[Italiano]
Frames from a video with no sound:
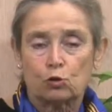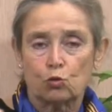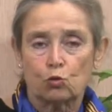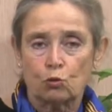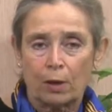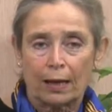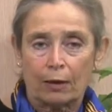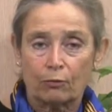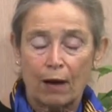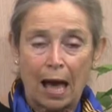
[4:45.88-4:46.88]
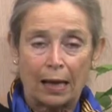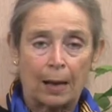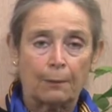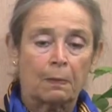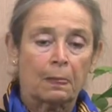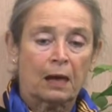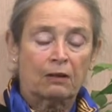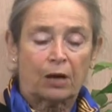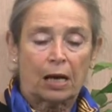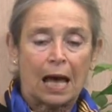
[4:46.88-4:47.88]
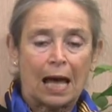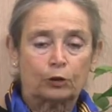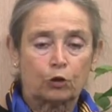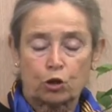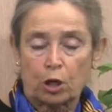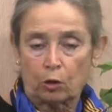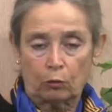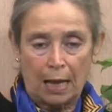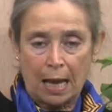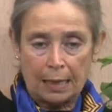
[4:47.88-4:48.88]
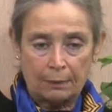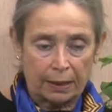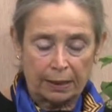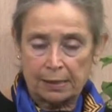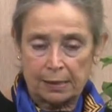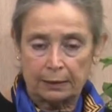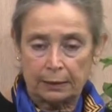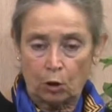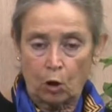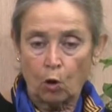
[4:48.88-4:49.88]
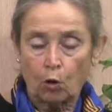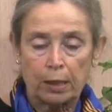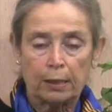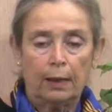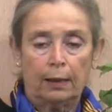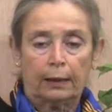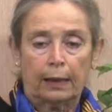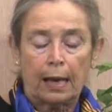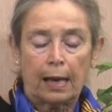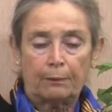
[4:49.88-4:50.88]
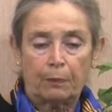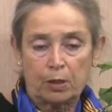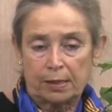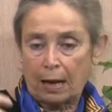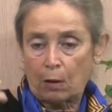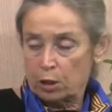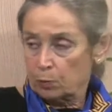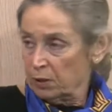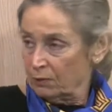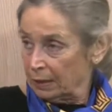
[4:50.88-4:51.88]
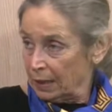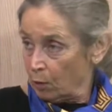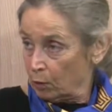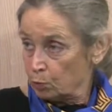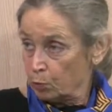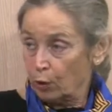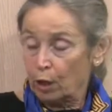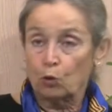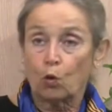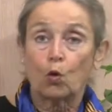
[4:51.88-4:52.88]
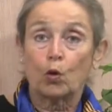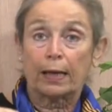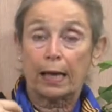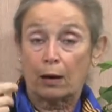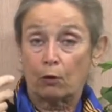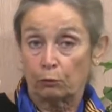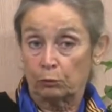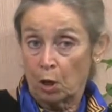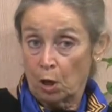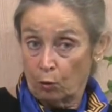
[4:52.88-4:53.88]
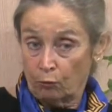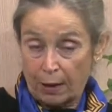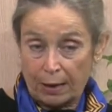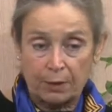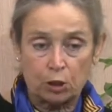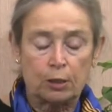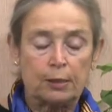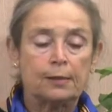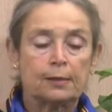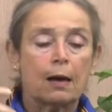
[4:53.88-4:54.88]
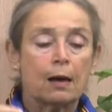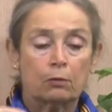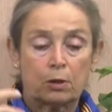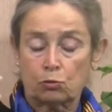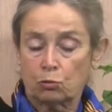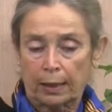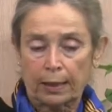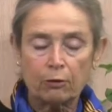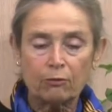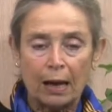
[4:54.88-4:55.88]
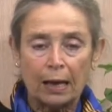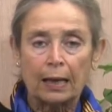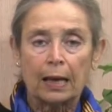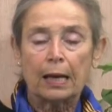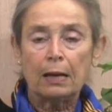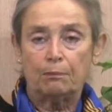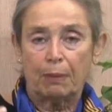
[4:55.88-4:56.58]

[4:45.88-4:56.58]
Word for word: su una carovana fra l'altro c'è con lei il marchese Antinori che poi un, diventerà un esploratore, che era un, un farmacista, una su una carovana e